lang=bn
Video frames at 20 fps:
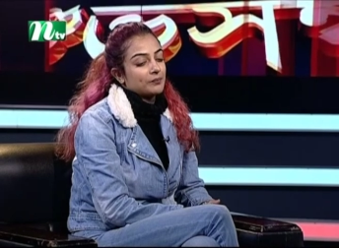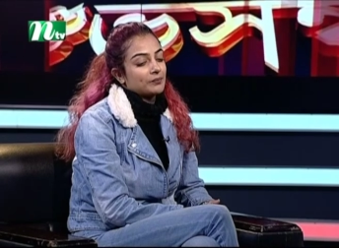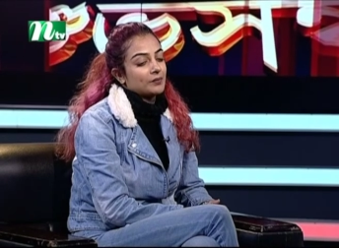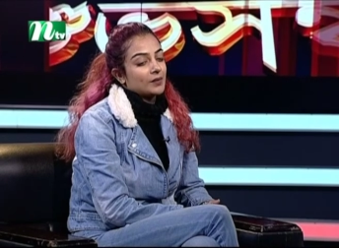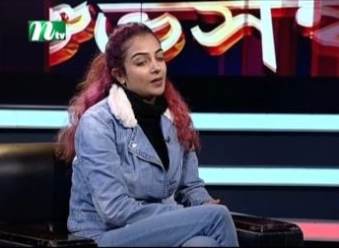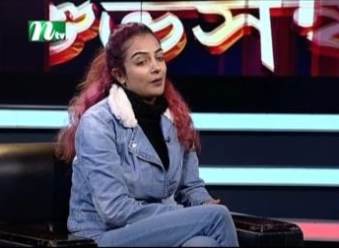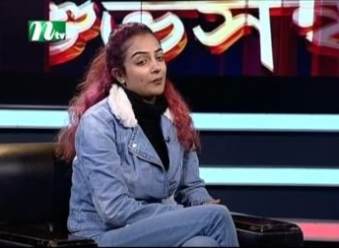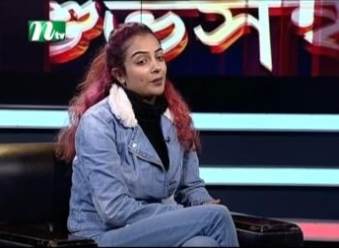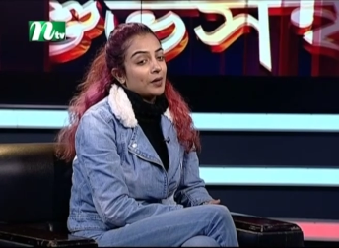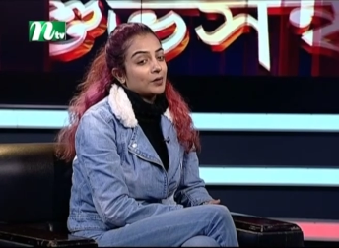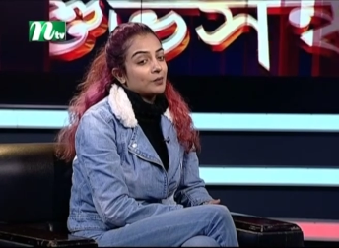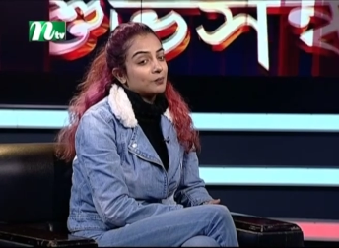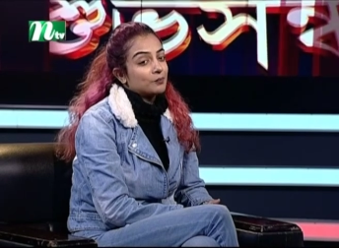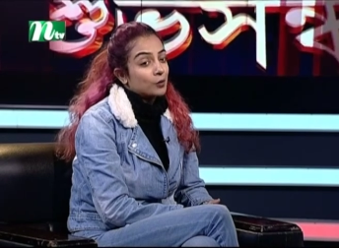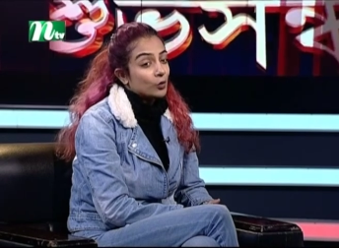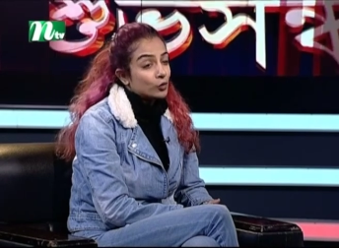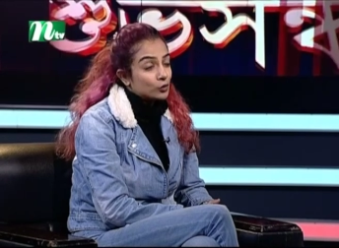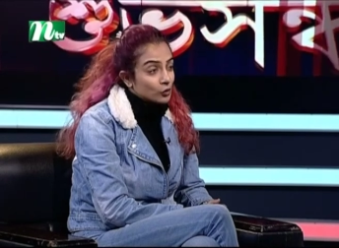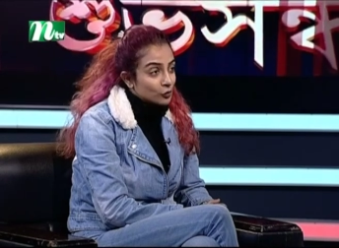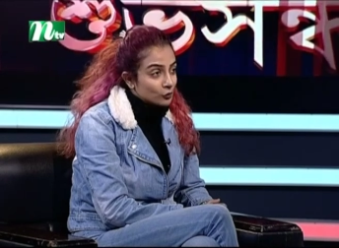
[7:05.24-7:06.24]
যে আমি
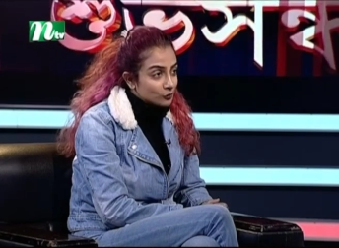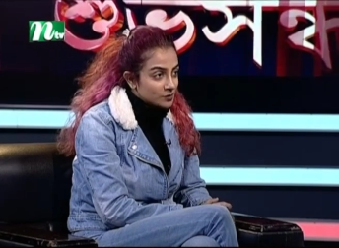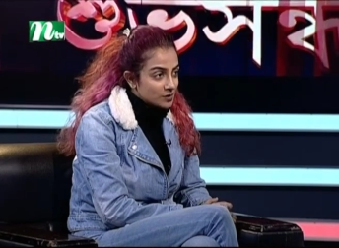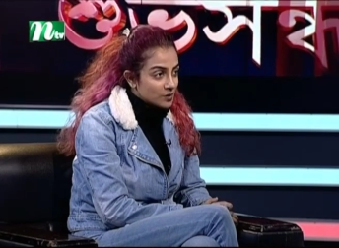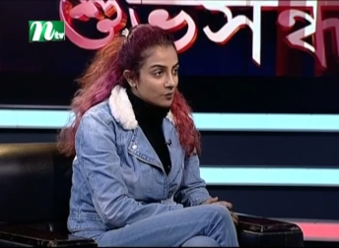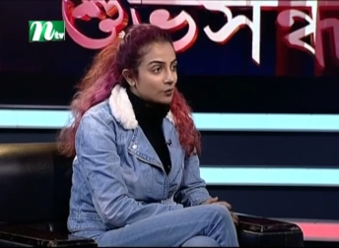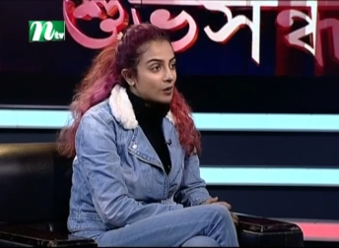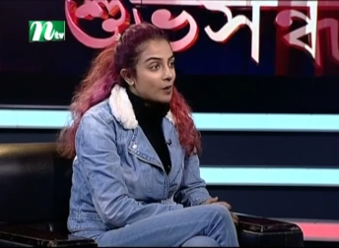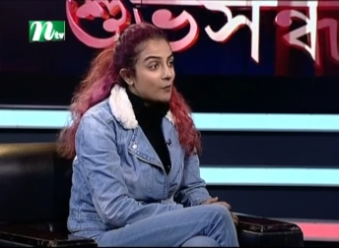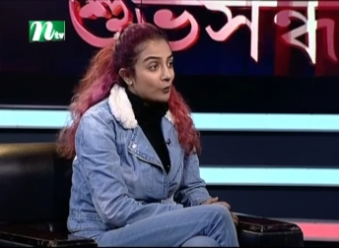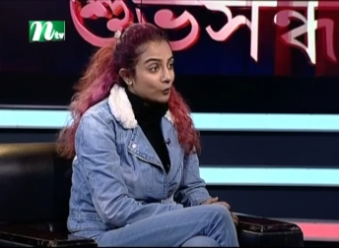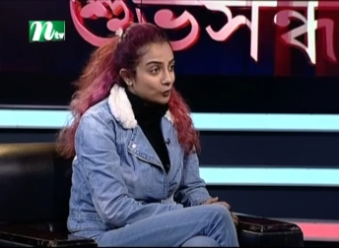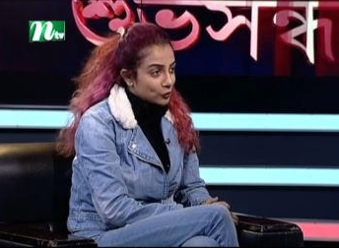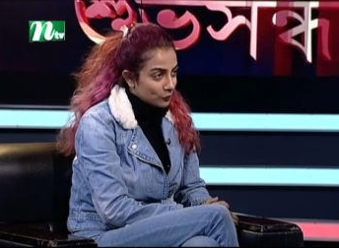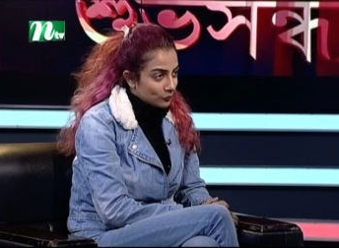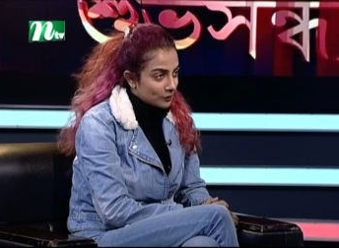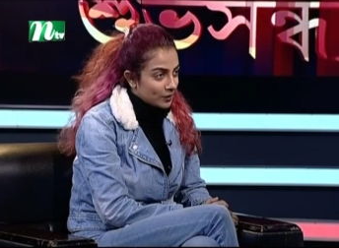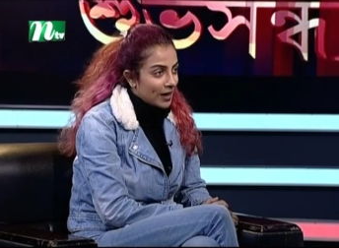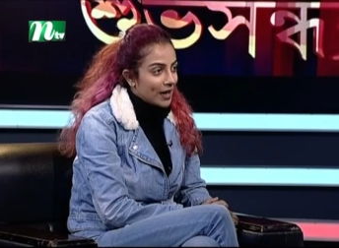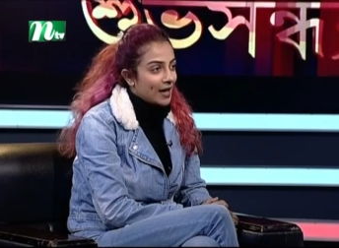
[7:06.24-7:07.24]
একদম প্রথম জীবনের
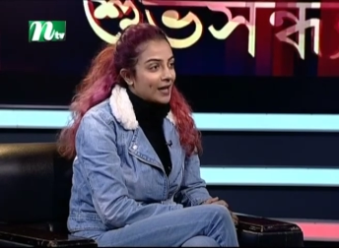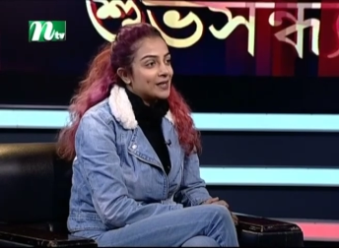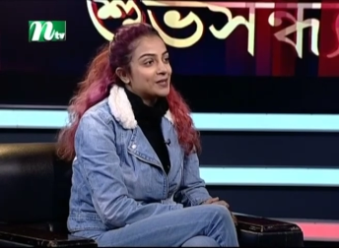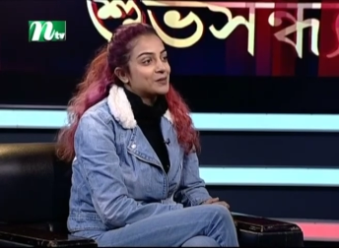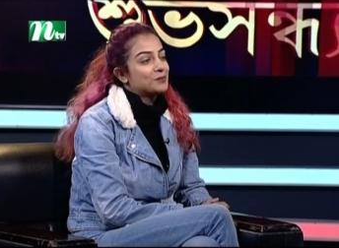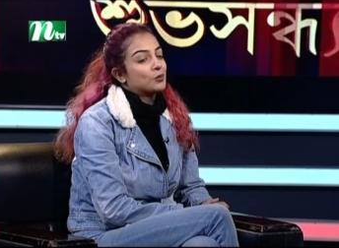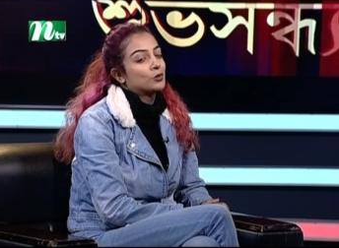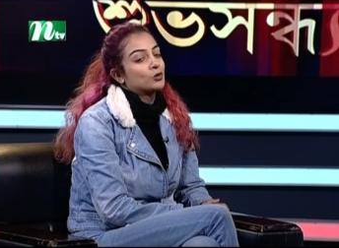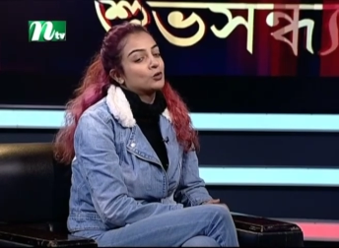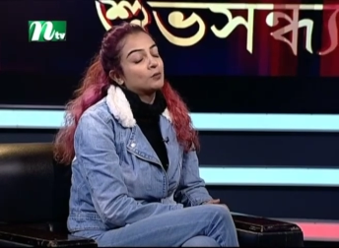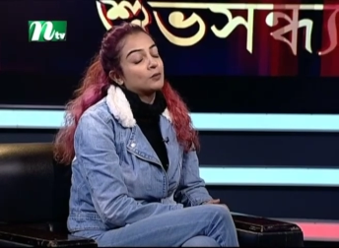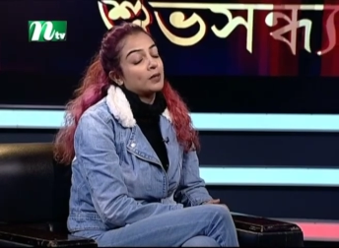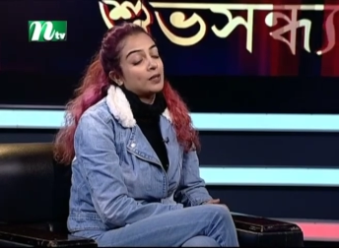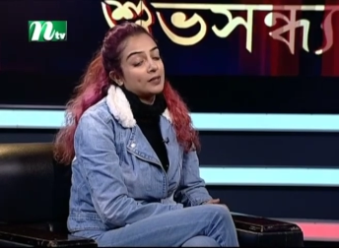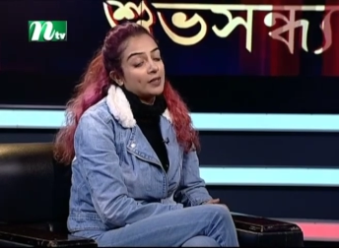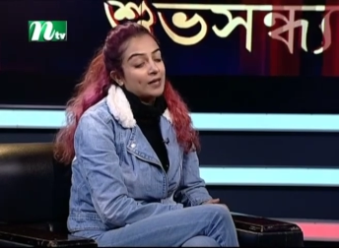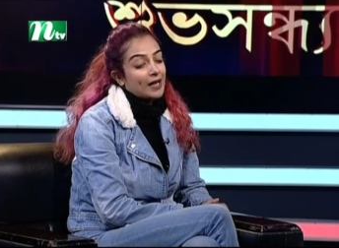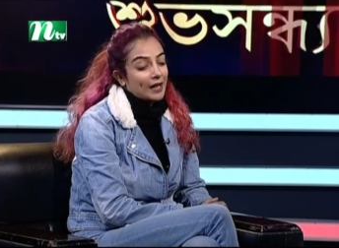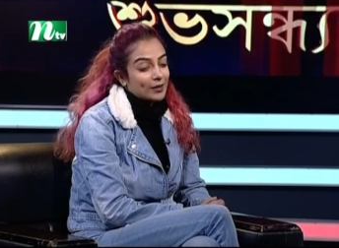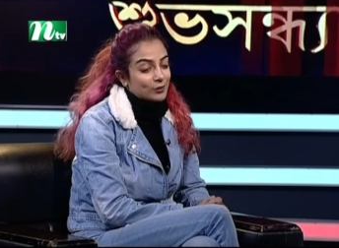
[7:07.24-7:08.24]
প্রথম কাজ
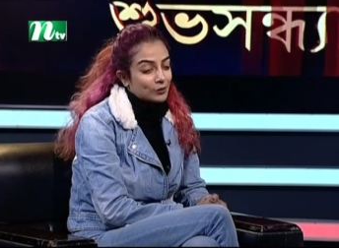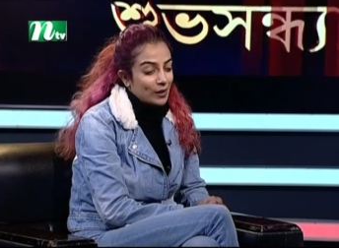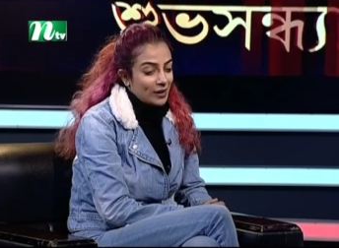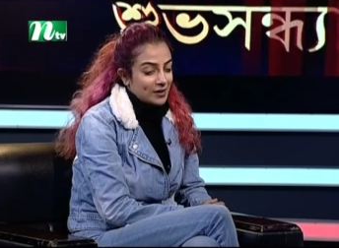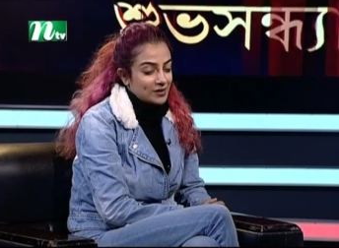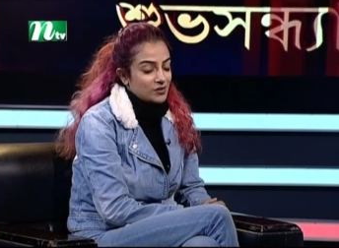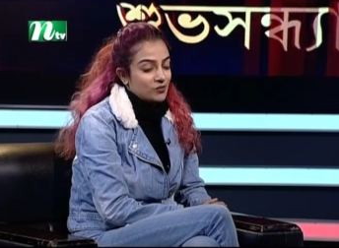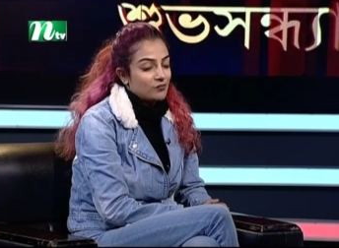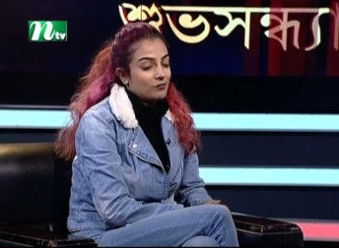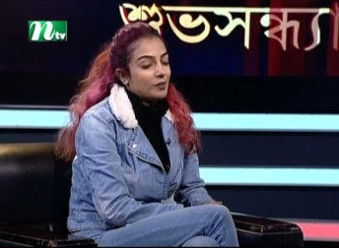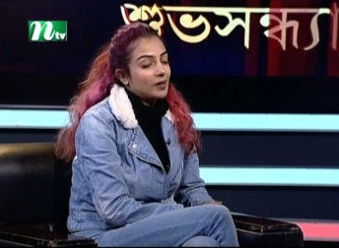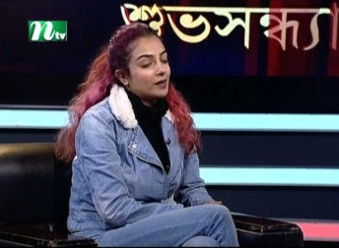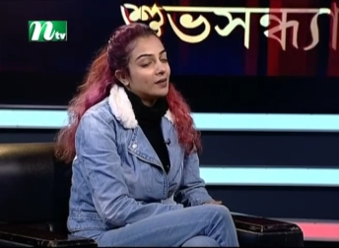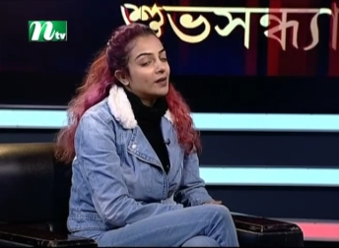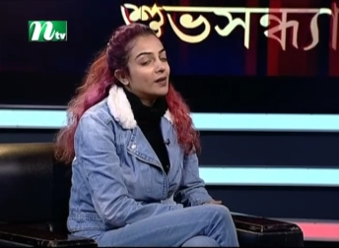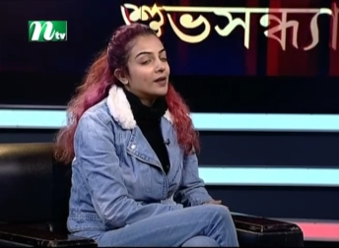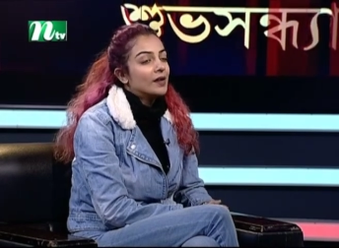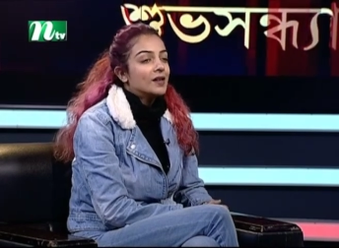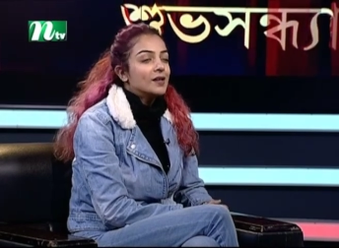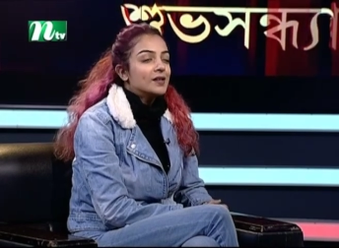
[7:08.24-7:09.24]
প্রথমটাতেই এত
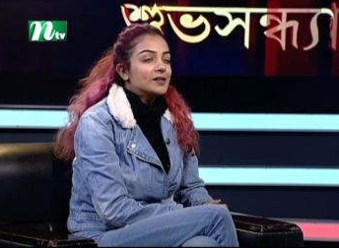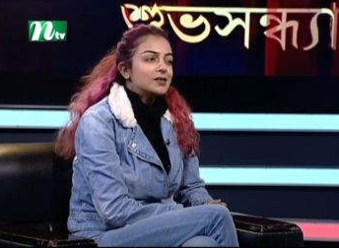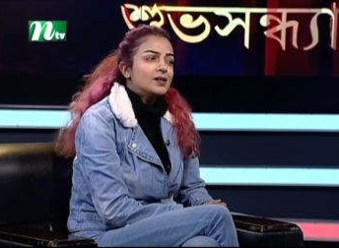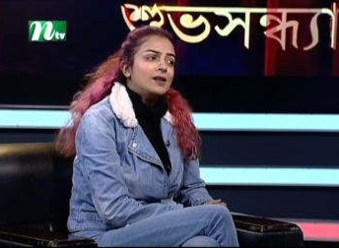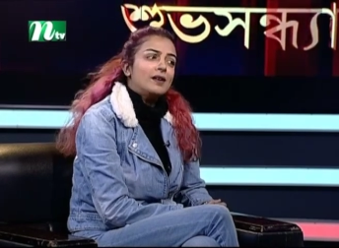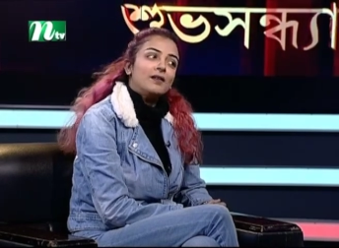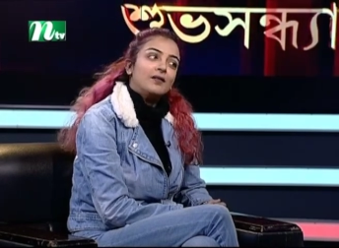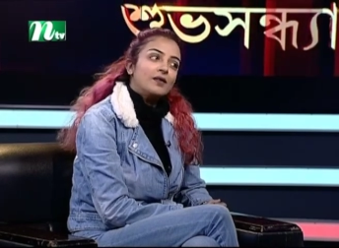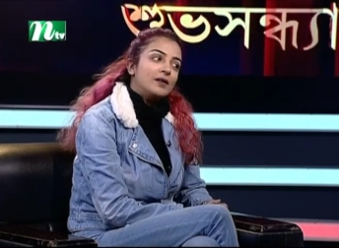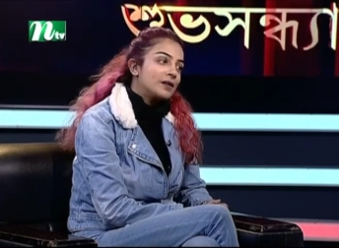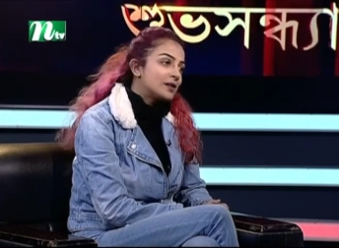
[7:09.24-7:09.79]
অ্যাচিভমেন্ট সো